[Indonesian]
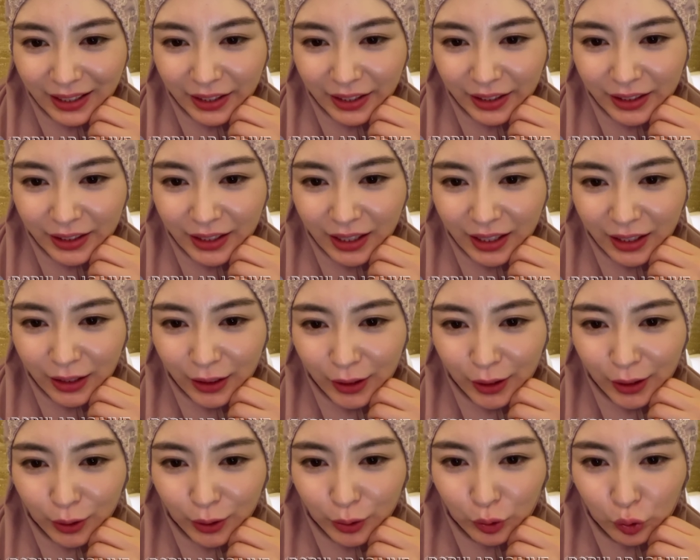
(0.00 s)
Kak
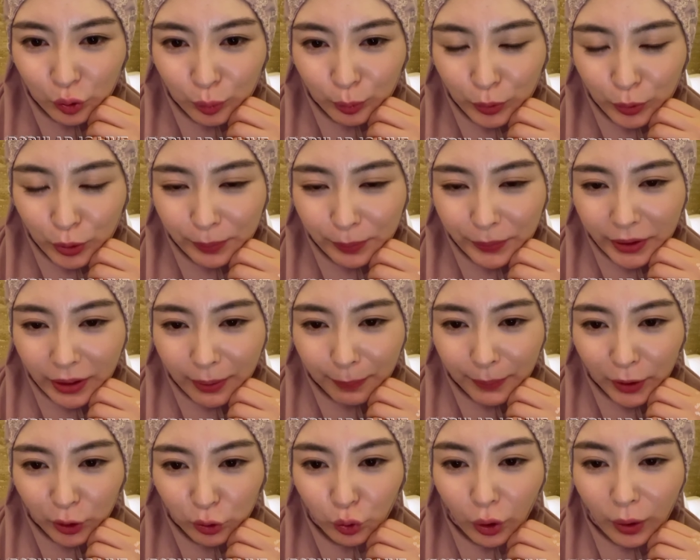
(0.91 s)
Ayana umur
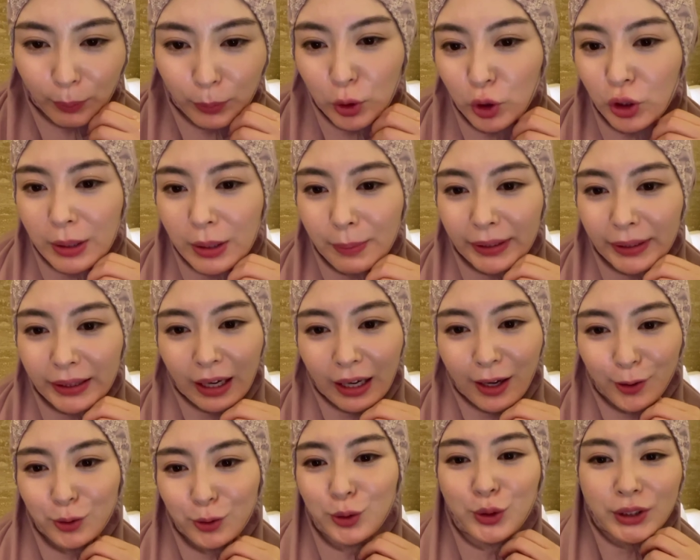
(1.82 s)
berapa? 25
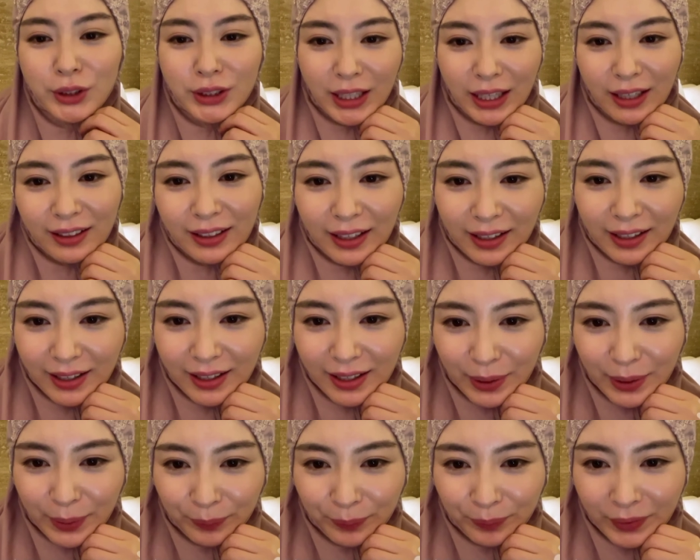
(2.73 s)
tahun
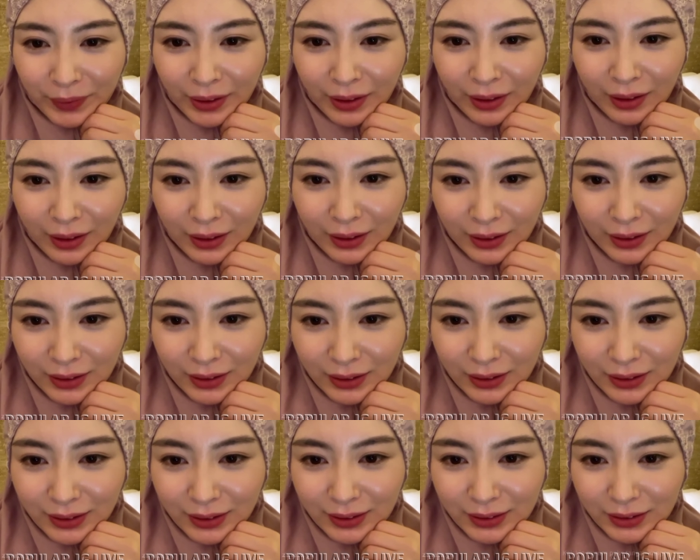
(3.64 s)
sekarang
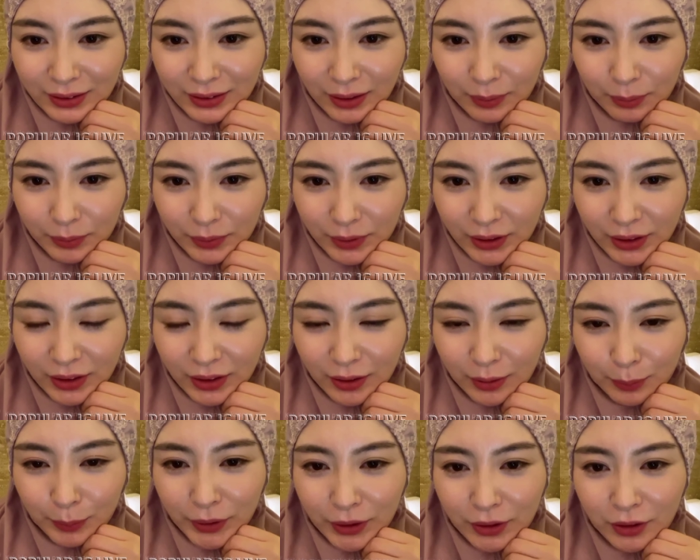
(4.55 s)

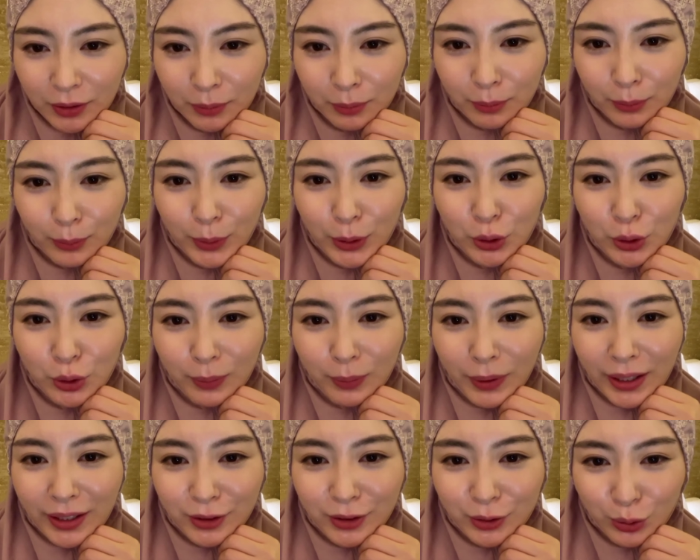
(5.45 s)
Setiapnya minum
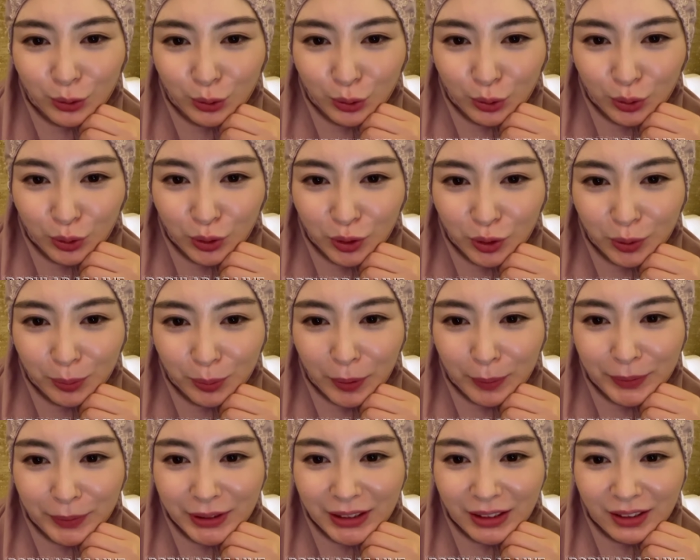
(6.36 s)
minum air
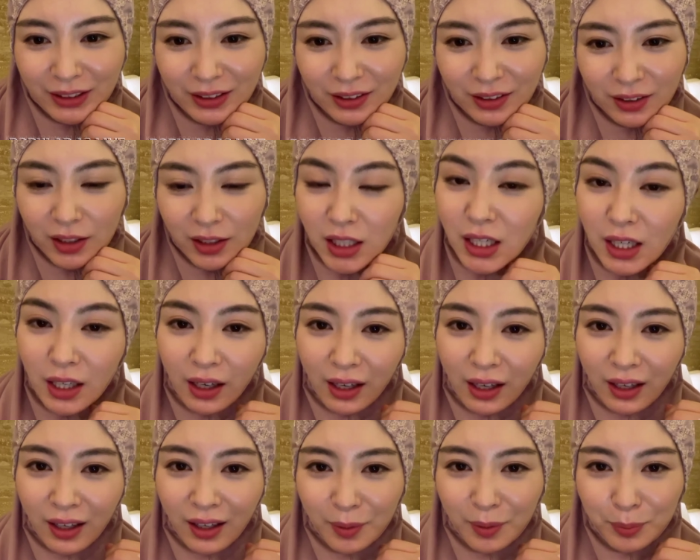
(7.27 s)
tuh promosi ke
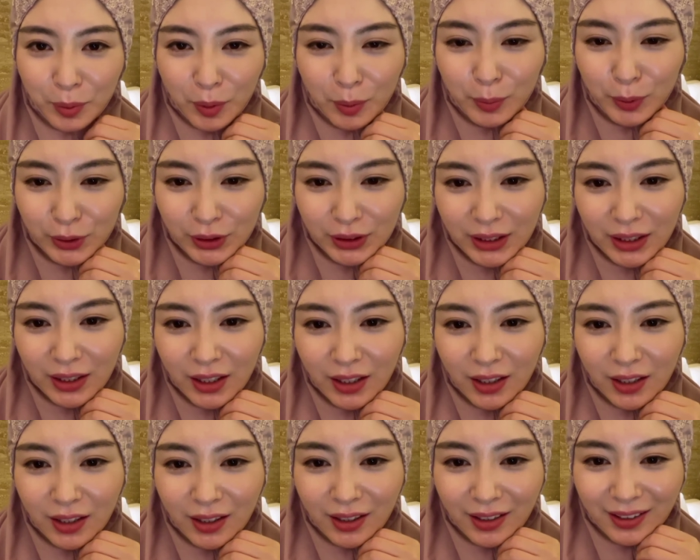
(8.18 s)
iya
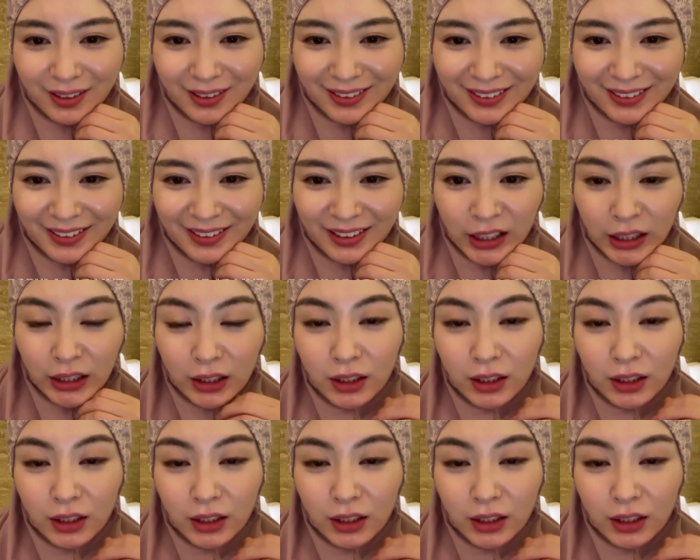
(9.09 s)
promosi